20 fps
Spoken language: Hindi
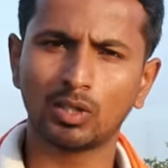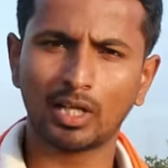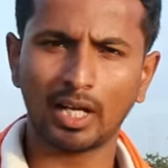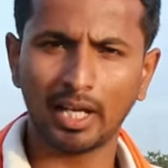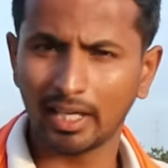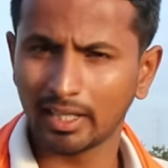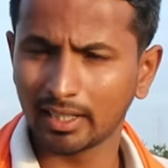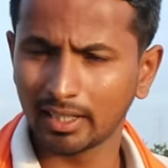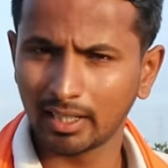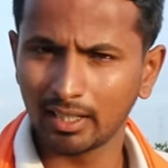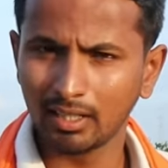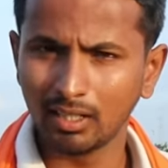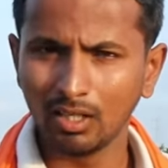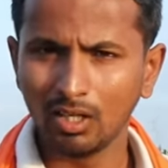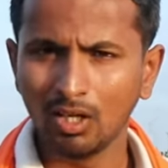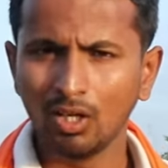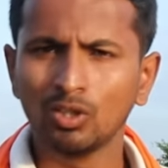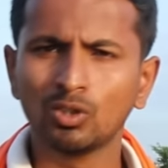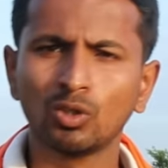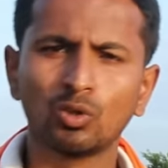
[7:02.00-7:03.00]
को खाएंगे
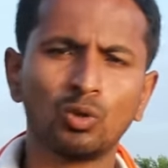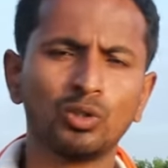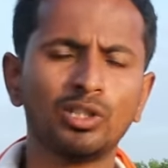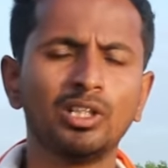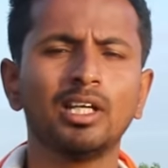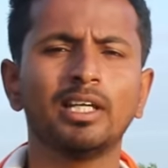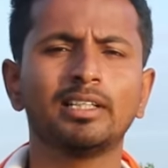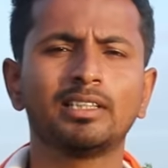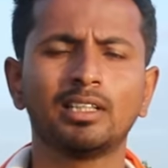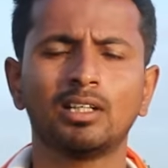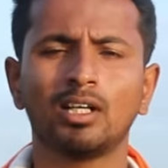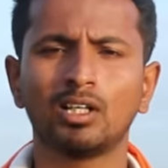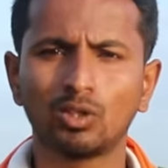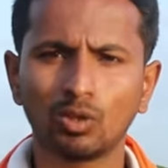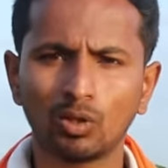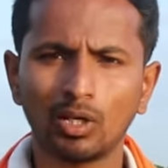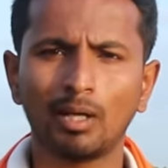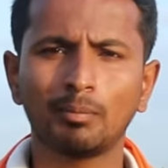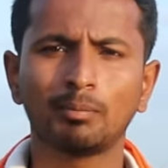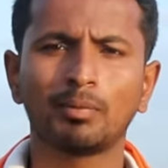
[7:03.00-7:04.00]
तो खुद ही ऐसे
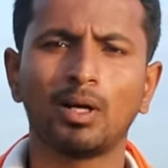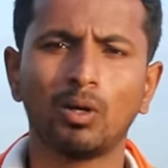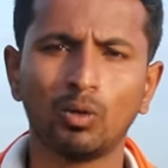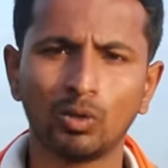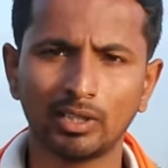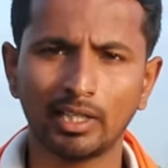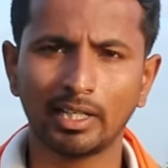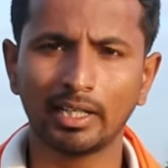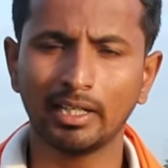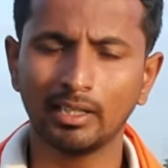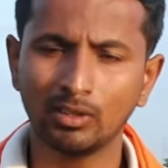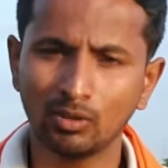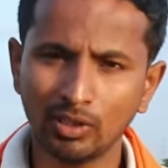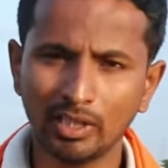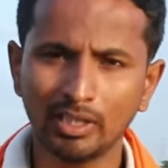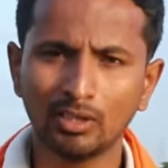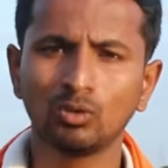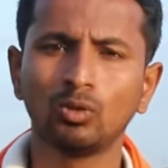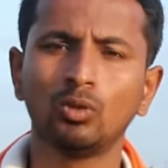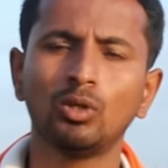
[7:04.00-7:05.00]
कंट्रोल आपका हो जाएगा तो
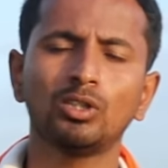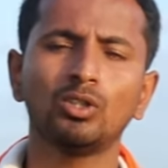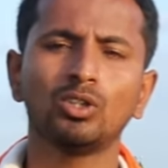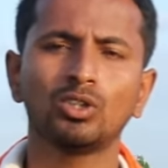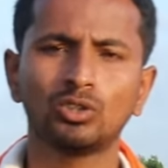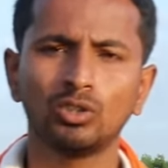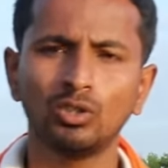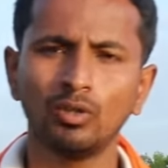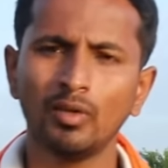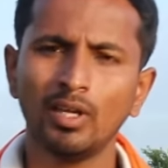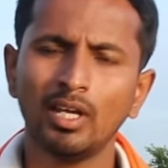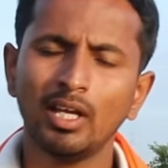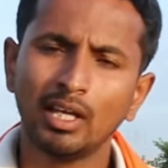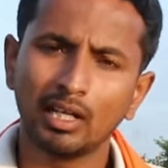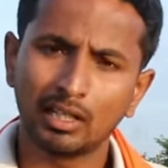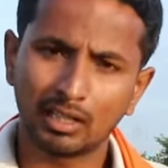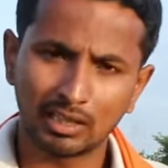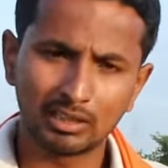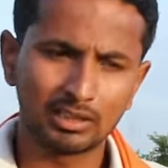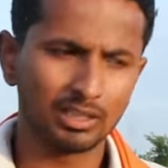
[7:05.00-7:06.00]
ये तो हुआ दोस्तों
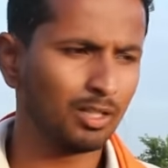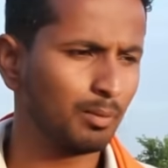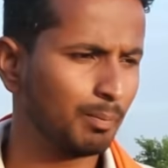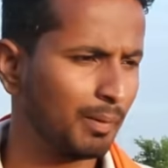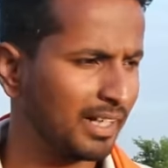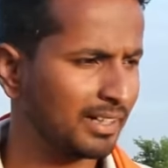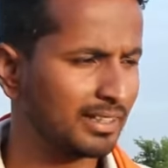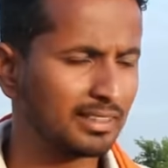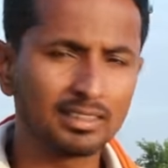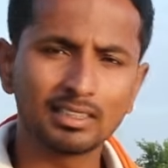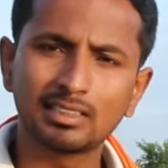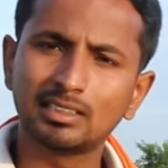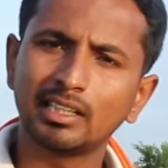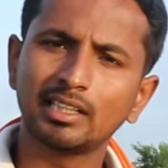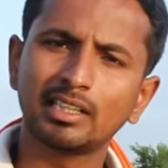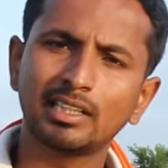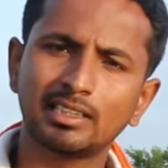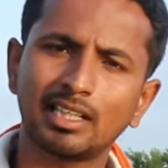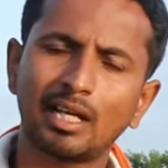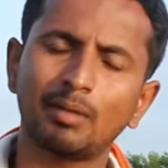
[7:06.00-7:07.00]
कल्चरल प्रैक्टिस इस
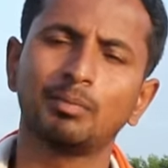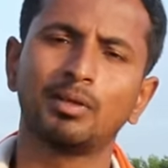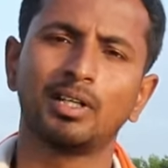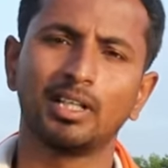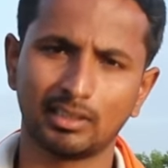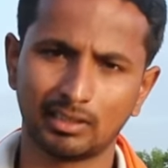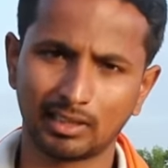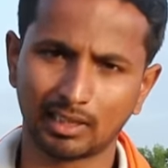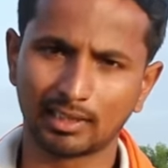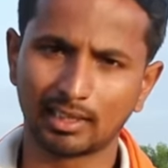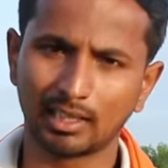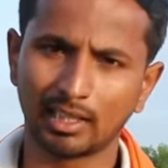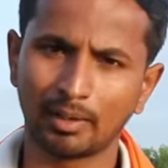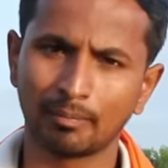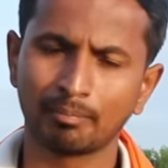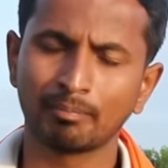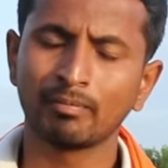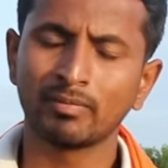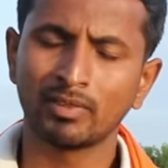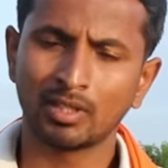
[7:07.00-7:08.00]
तरीके से आप कर सकते
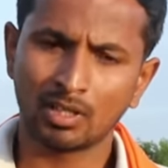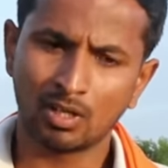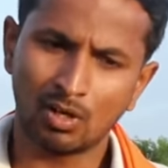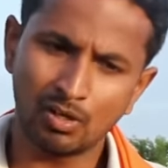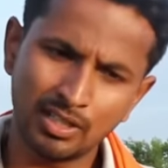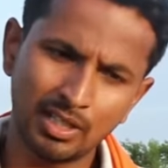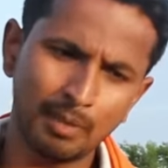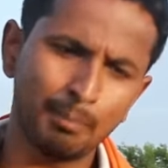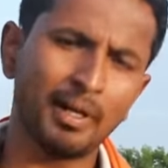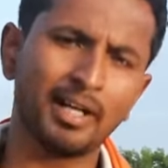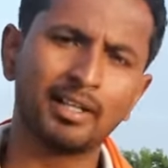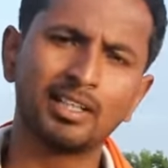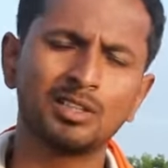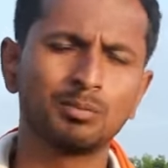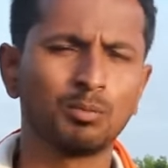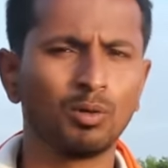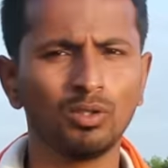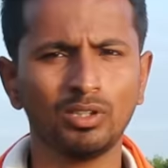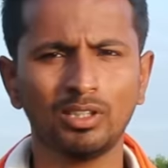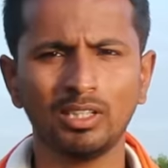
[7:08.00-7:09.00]
हैं और ये
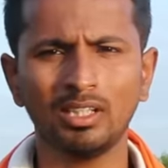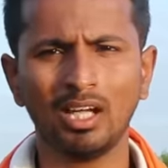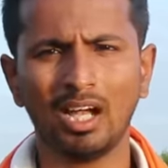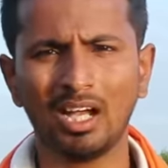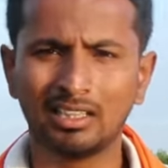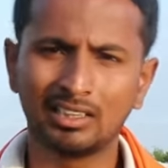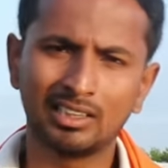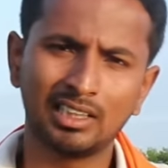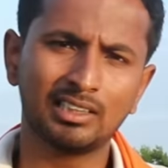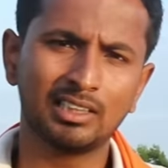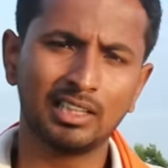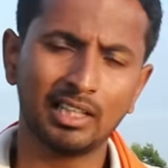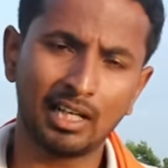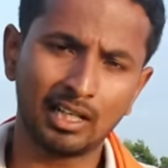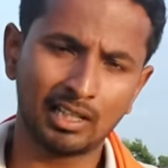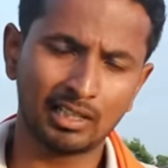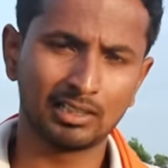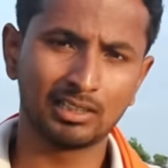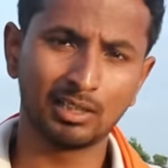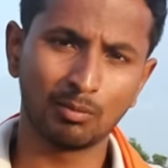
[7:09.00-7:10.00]
प्रैक्टिस बहुत ही अच्छे से
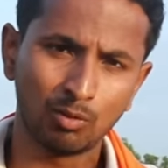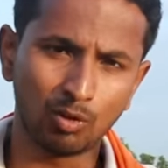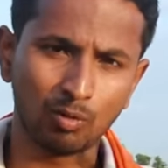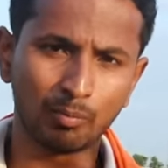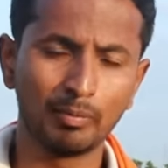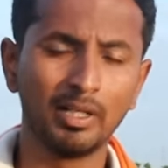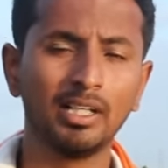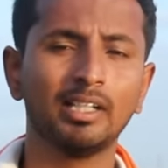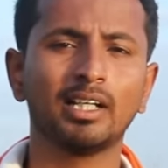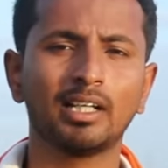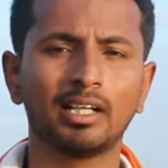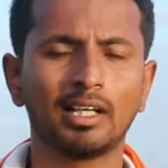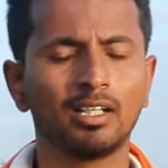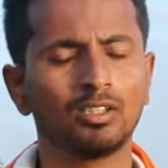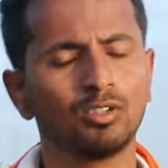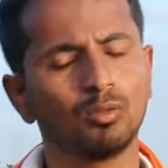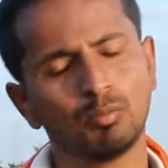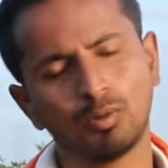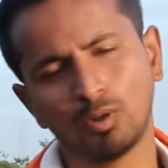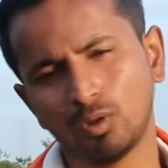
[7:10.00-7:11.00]
अगर सब लोग मिल के
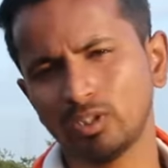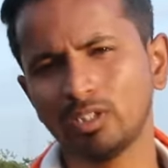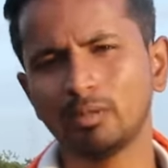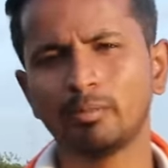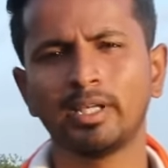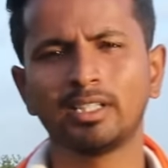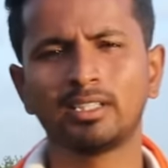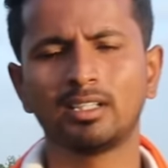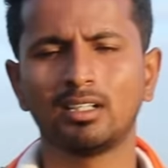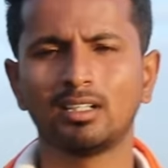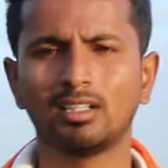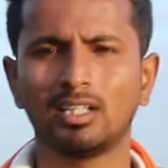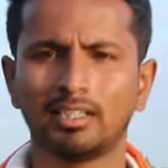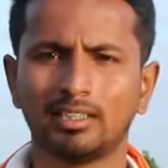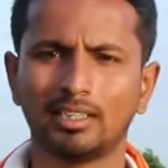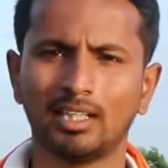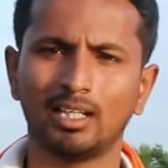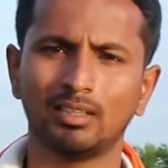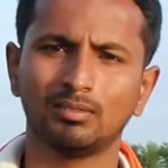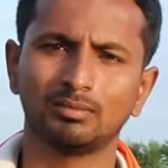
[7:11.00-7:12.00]
करें तो बहुत ही बेहतरीन
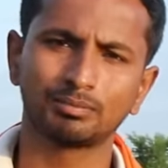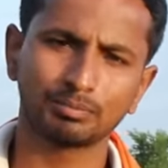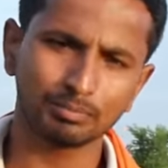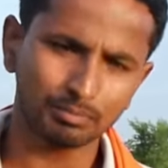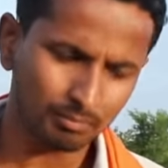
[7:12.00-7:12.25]
रहता है